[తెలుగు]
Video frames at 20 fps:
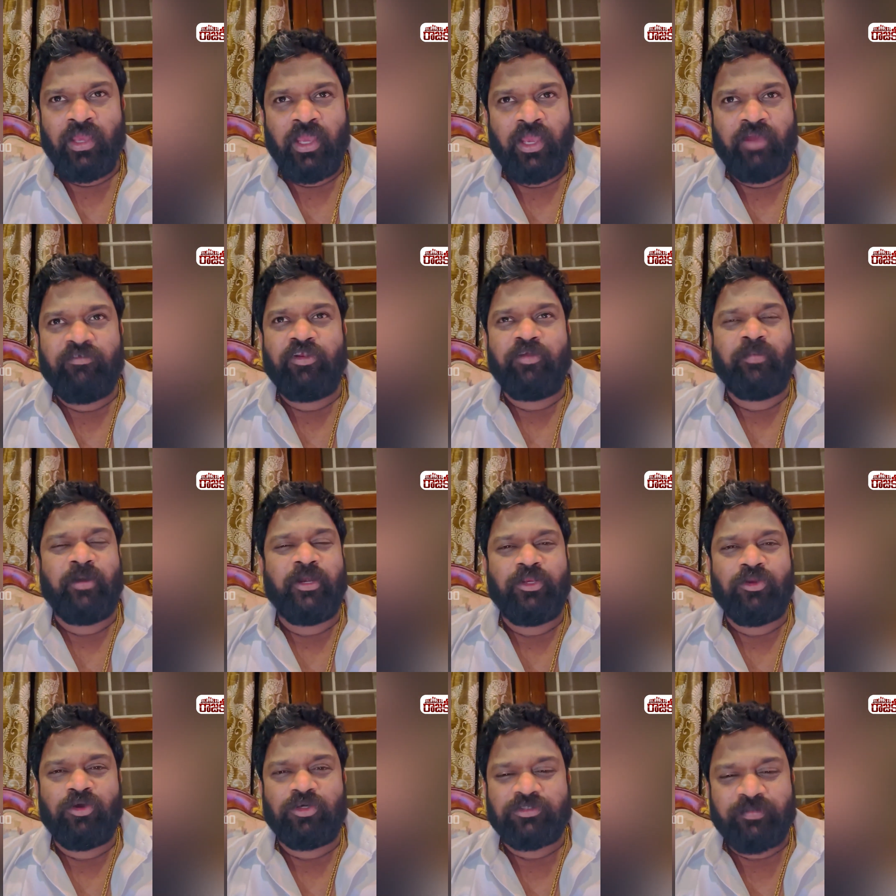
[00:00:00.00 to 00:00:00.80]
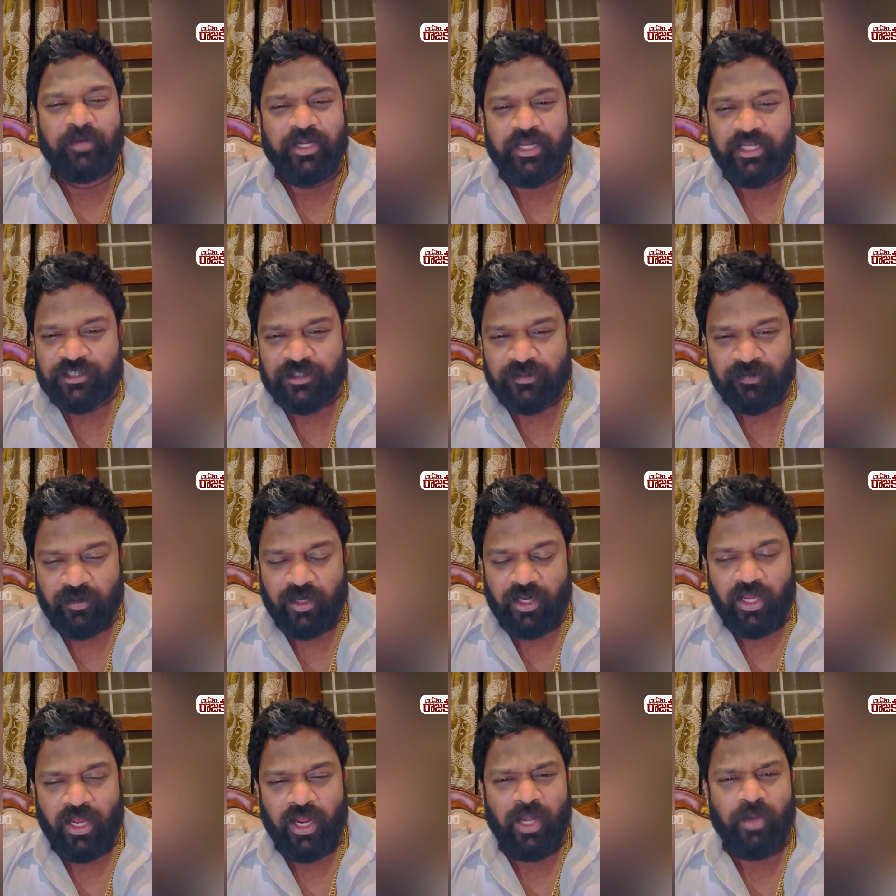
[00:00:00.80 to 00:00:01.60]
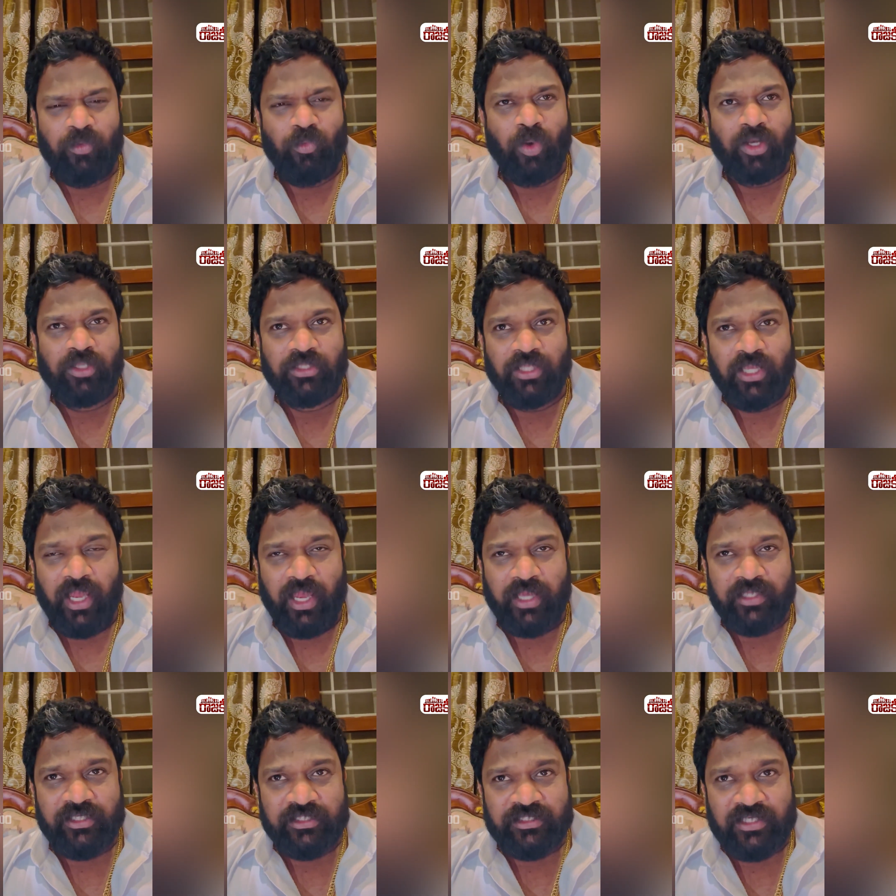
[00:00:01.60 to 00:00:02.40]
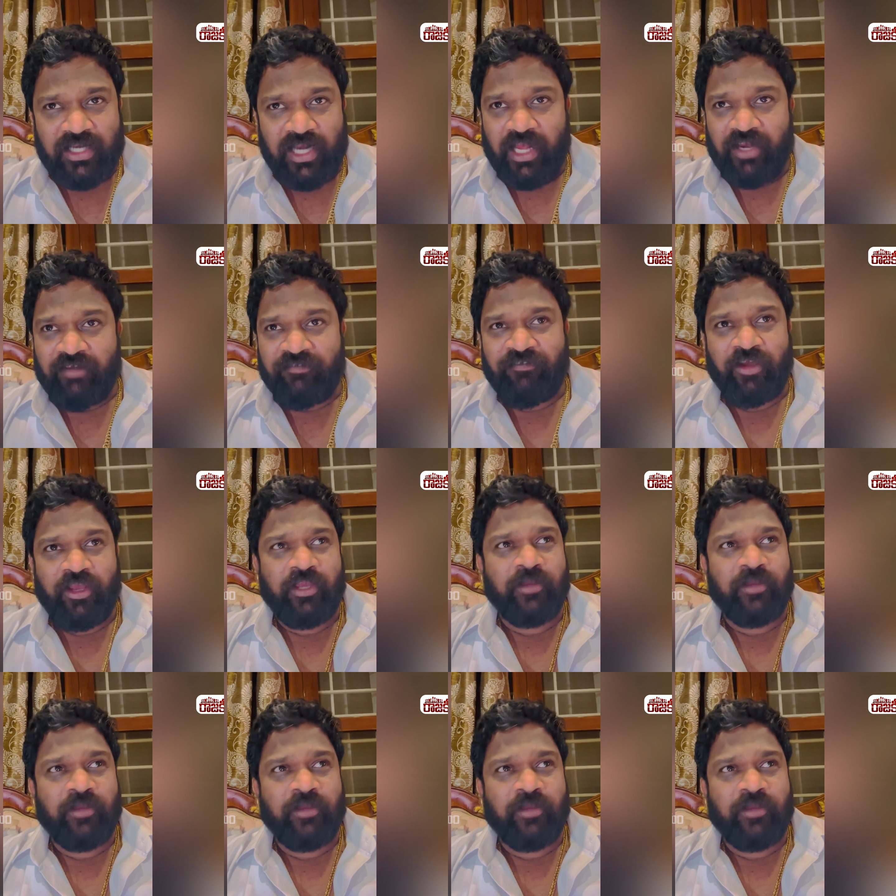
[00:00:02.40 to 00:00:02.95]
ఎవ్రీబడి నోస్ మై టెస్ట్ మనీ అండ్ వన్ థింగ్ ఐ జస్ట్ క్లారిఫై